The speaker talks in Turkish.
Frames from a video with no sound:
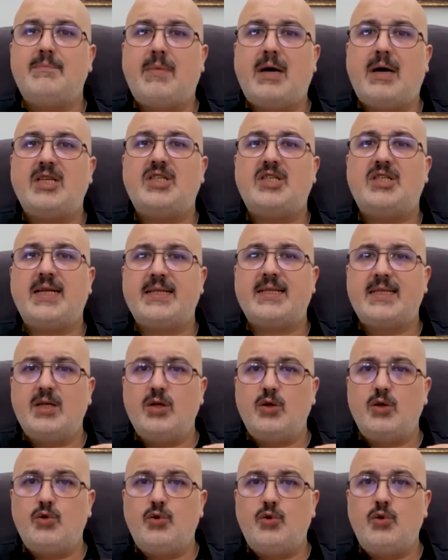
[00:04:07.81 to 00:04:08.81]
başladığı
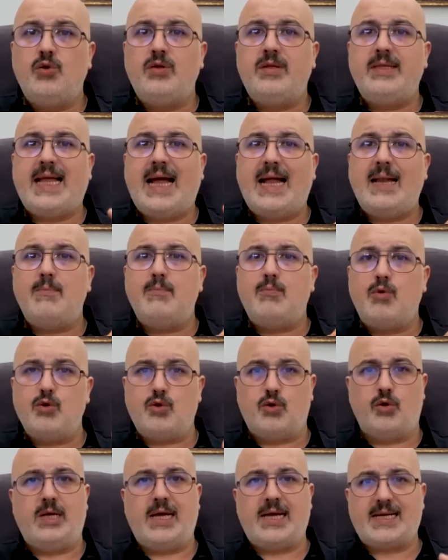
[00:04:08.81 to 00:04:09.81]
günden
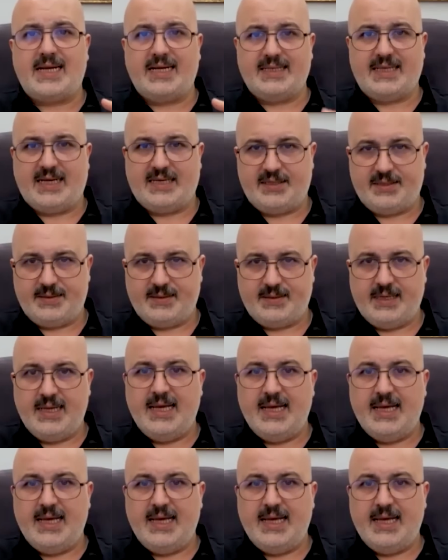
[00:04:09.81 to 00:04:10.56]
bugüne kadar